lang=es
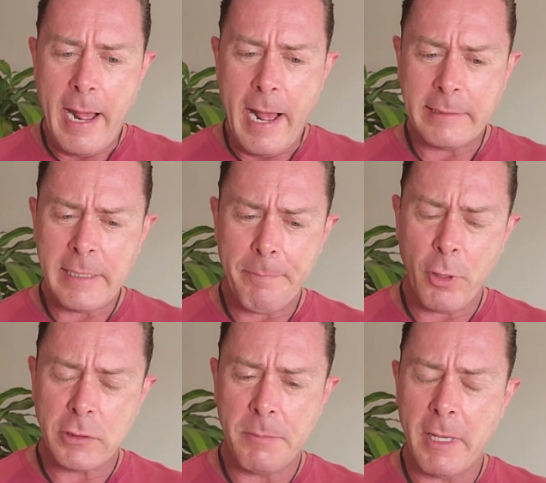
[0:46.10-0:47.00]
Hace
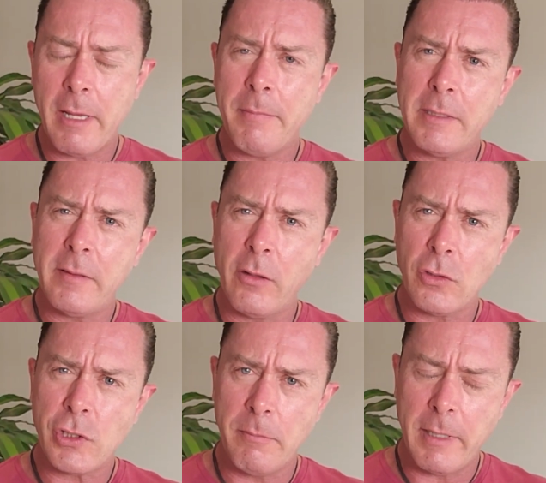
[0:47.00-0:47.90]
aproximadamente
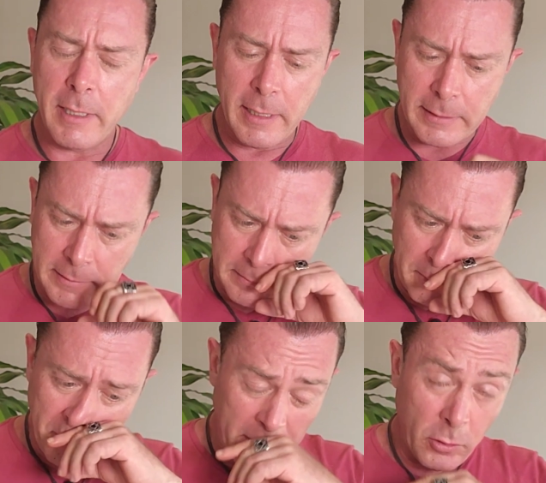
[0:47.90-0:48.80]
dos semanas
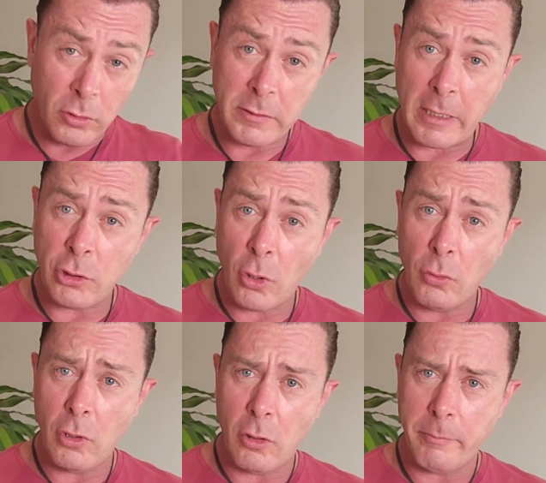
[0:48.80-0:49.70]
me contactó
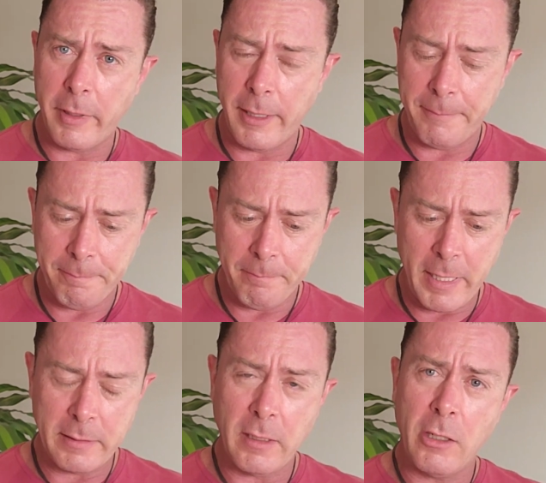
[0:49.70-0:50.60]
un hombre
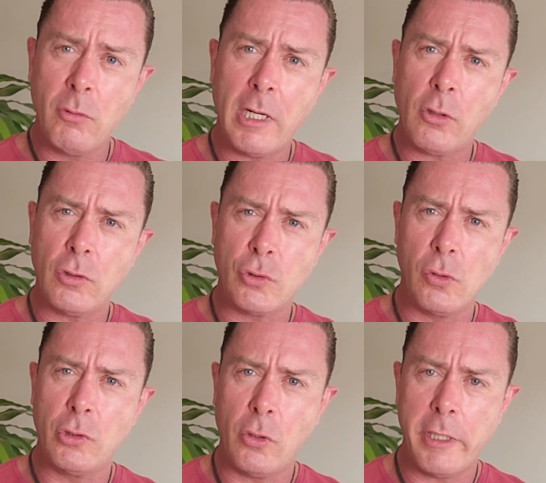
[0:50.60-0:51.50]
para tener una
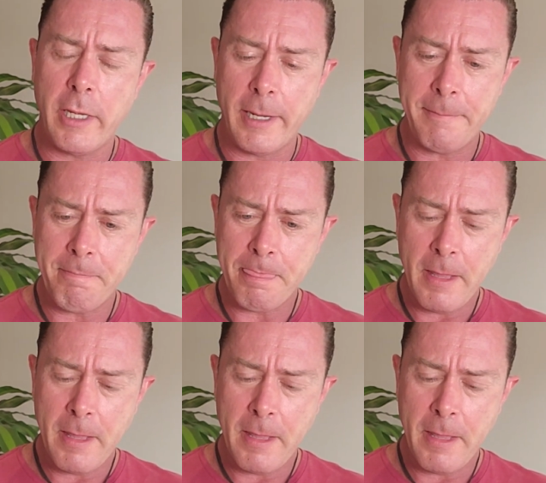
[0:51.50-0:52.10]
consultoría